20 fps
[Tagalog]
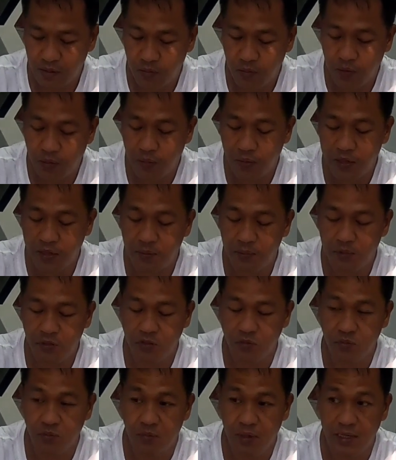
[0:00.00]
kawawa
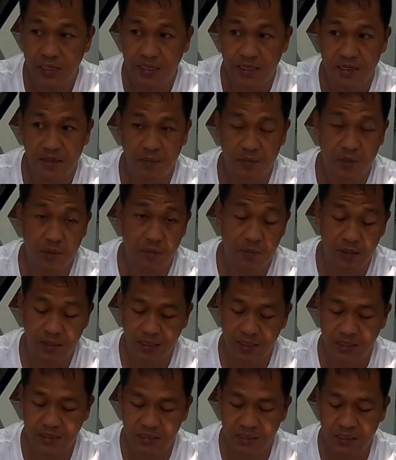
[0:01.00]
naman yung buyer na
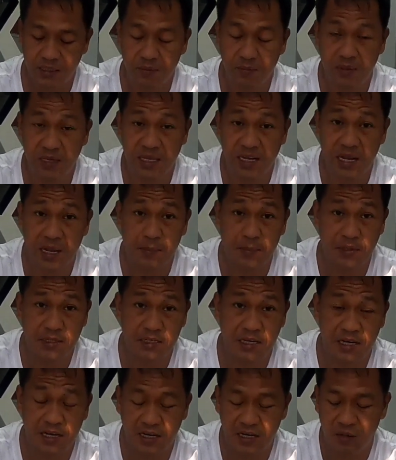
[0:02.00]
bibili kasi mahirapan
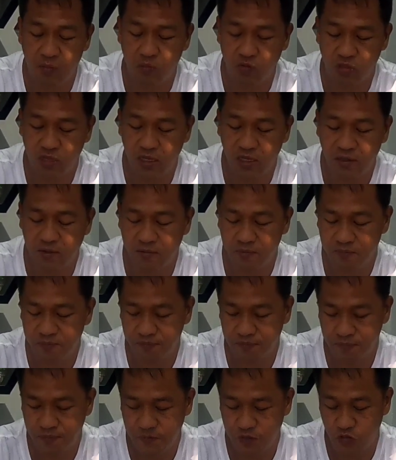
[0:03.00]
silang gamutin
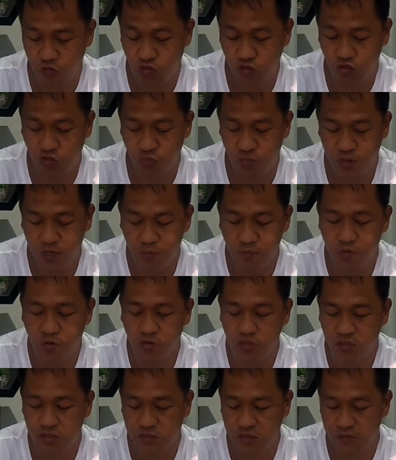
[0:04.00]
So ito mga
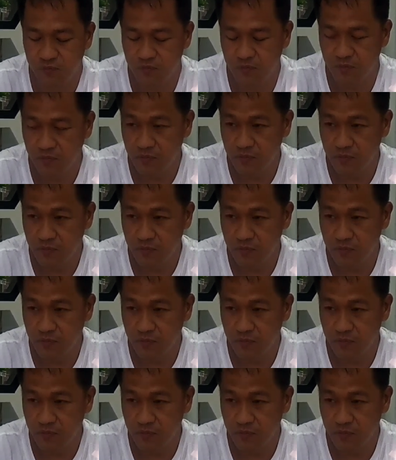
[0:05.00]
boss,